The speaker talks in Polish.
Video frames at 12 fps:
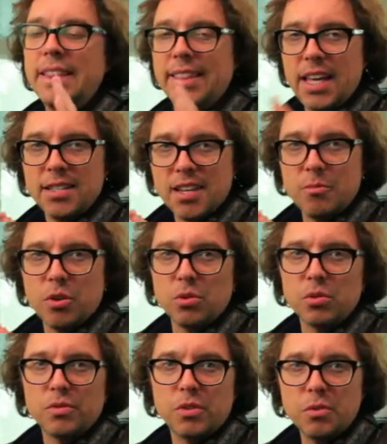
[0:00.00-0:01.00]
Ten
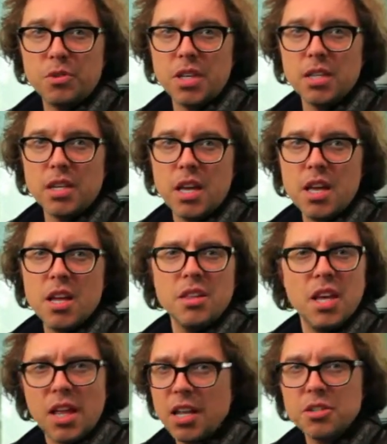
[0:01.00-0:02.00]
samochód, w którym siedzę,
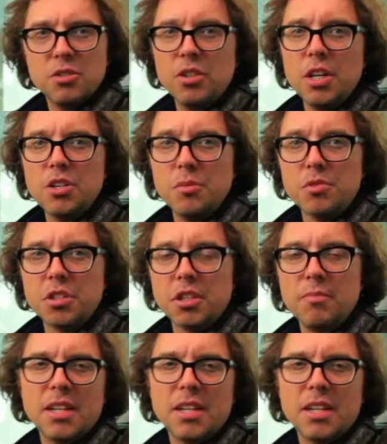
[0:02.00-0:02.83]
nie należy do najszybszych.